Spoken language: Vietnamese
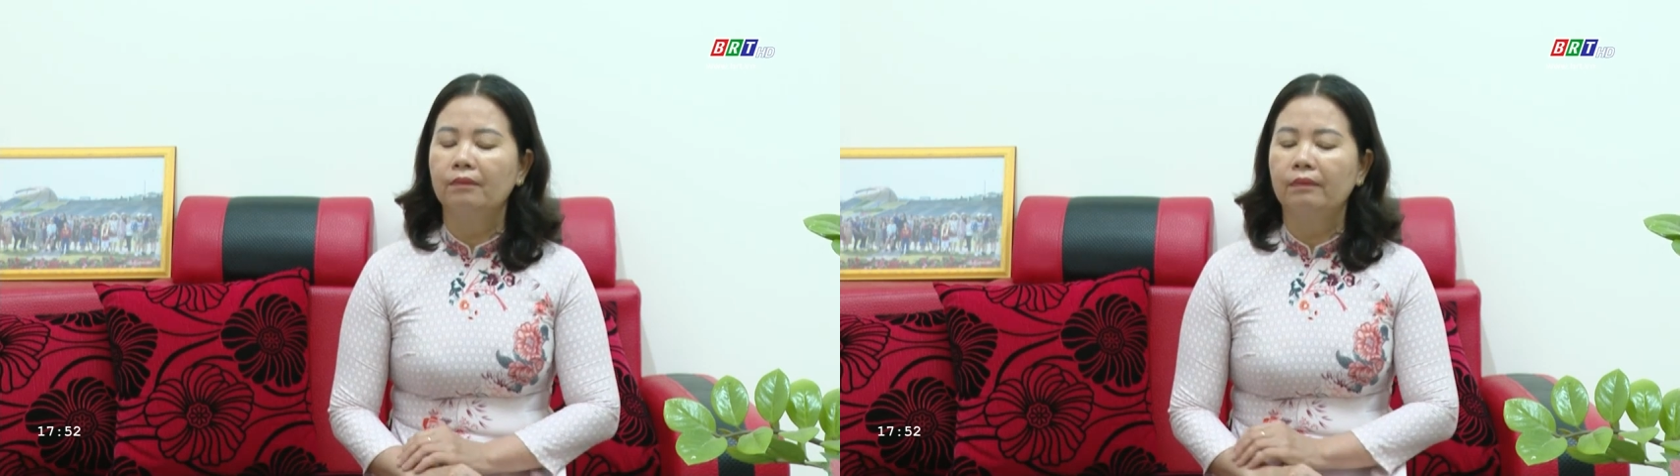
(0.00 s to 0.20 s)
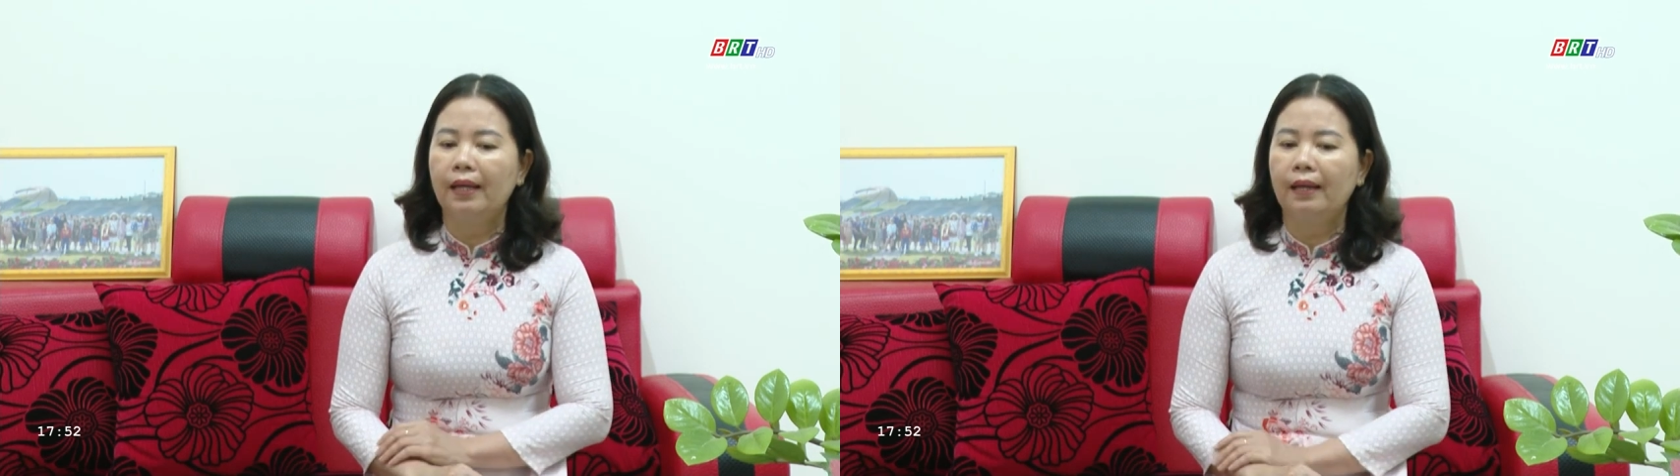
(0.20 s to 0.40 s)

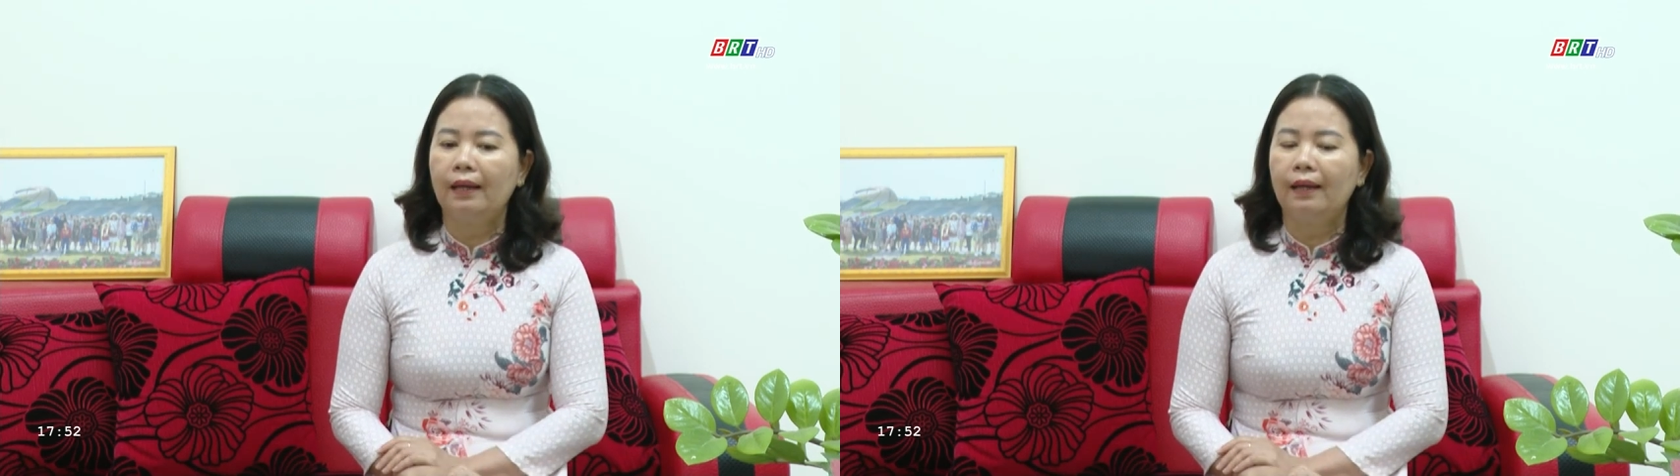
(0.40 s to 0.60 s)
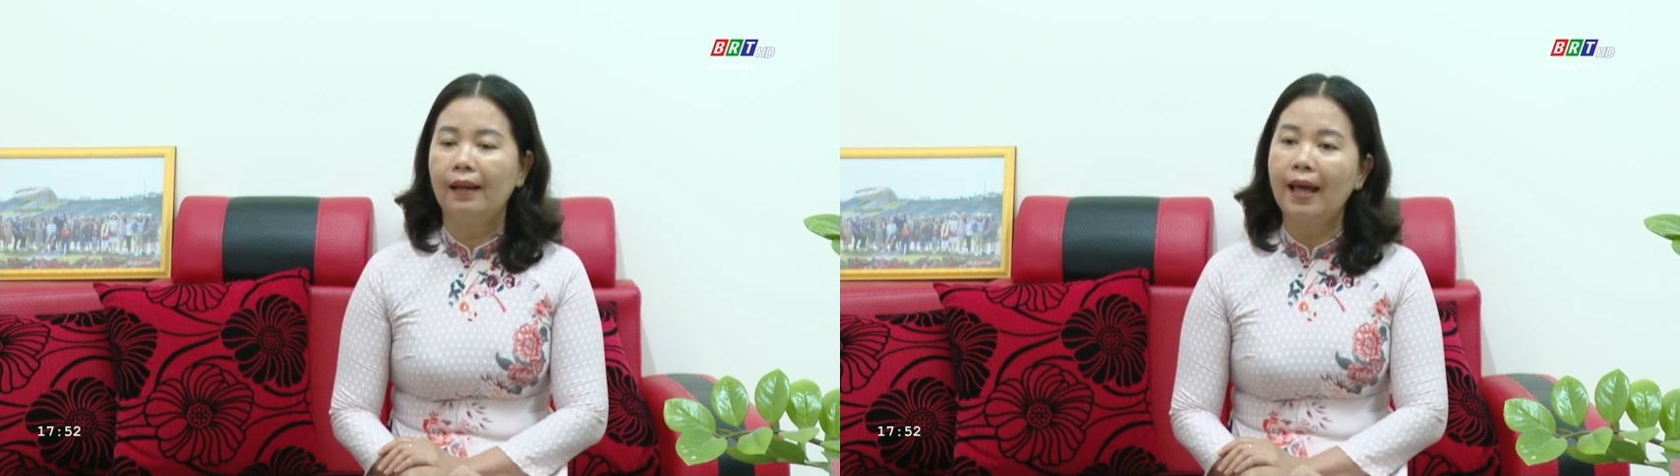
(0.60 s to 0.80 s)

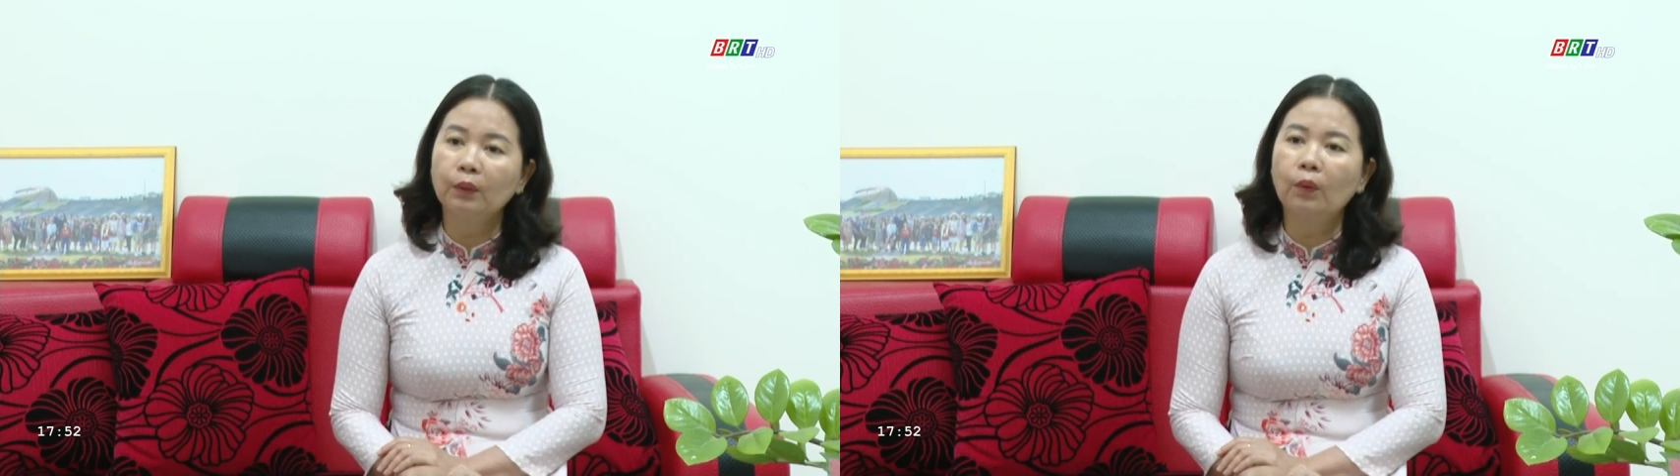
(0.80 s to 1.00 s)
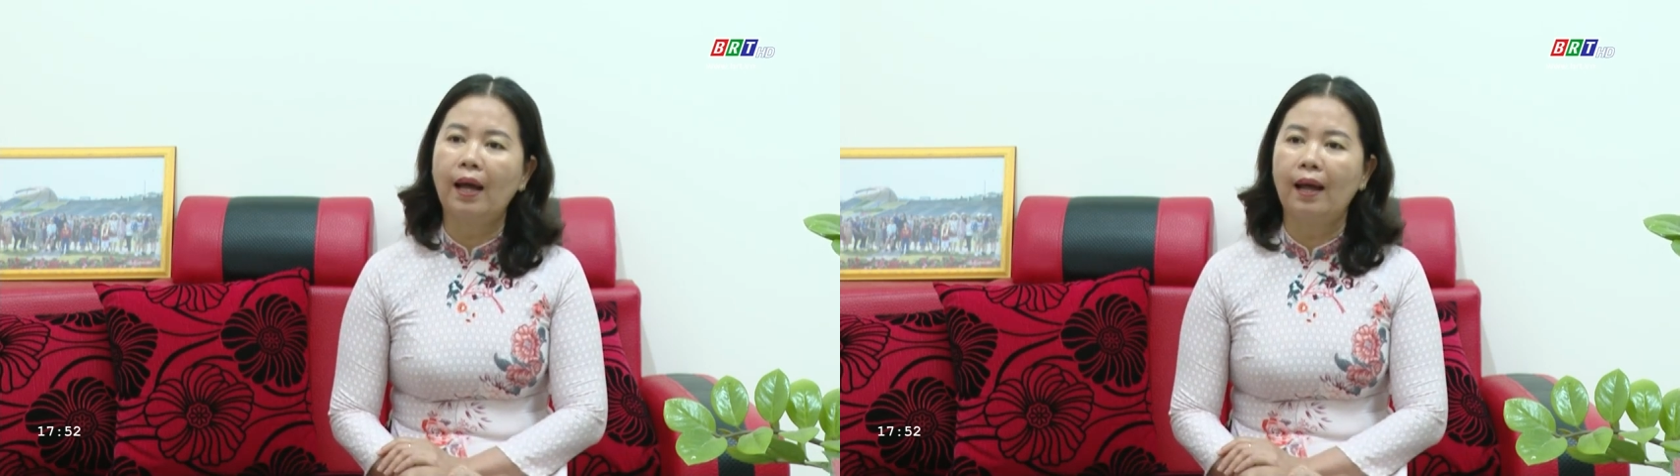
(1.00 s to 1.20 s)
và
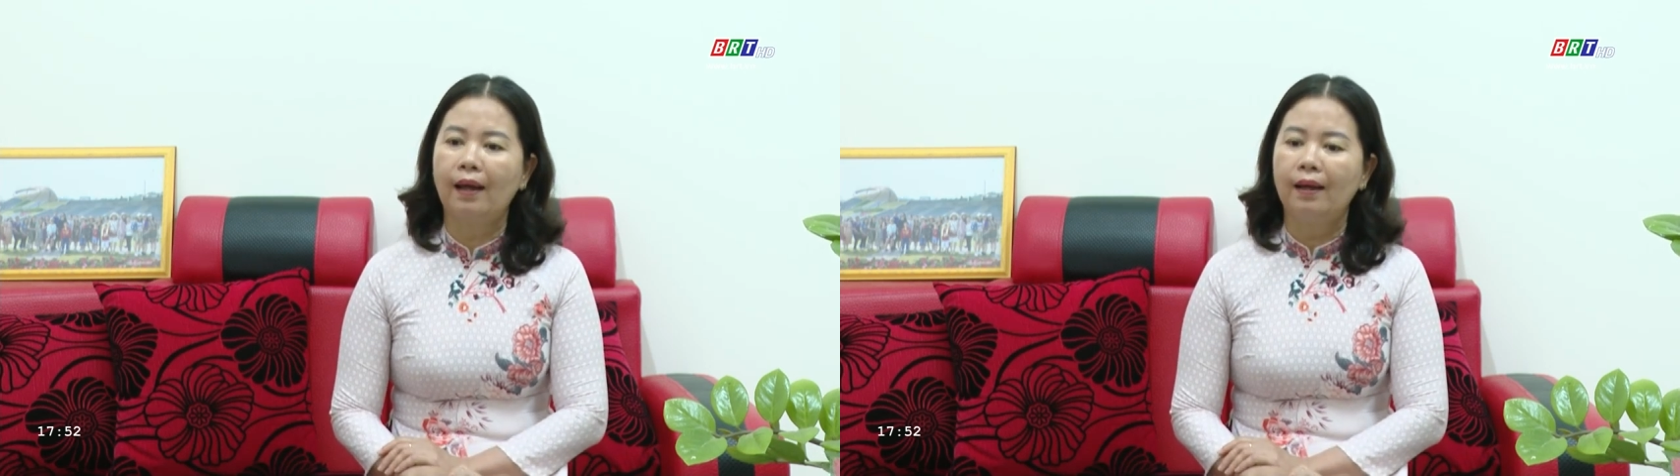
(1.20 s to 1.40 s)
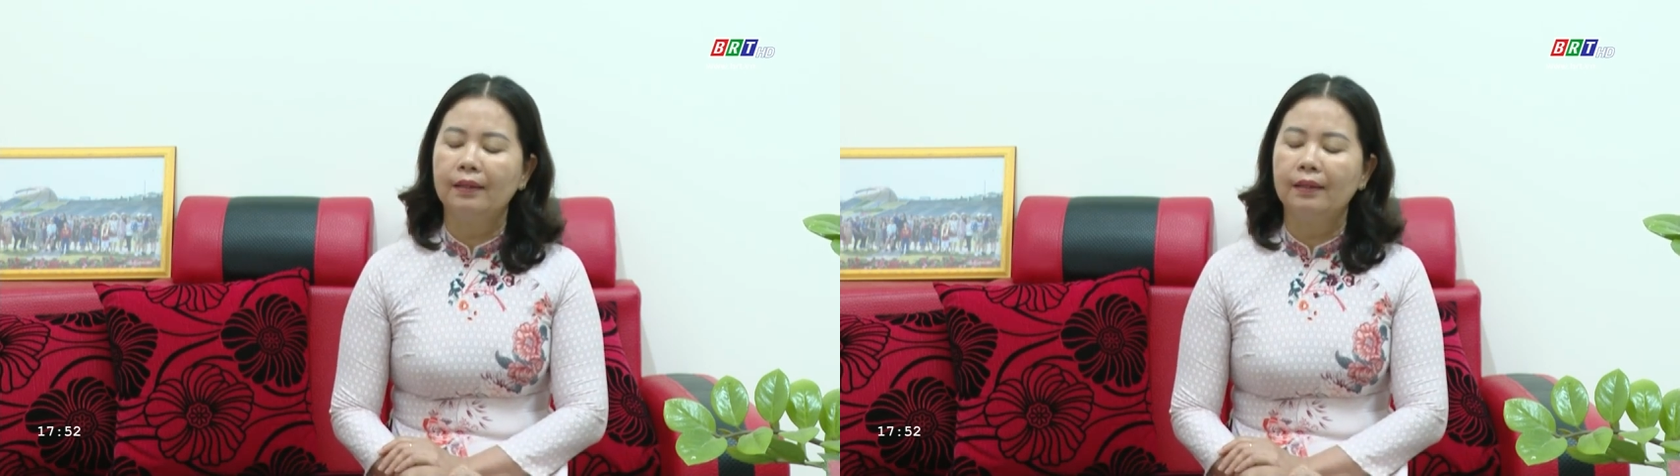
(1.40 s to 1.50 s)
lan tỏa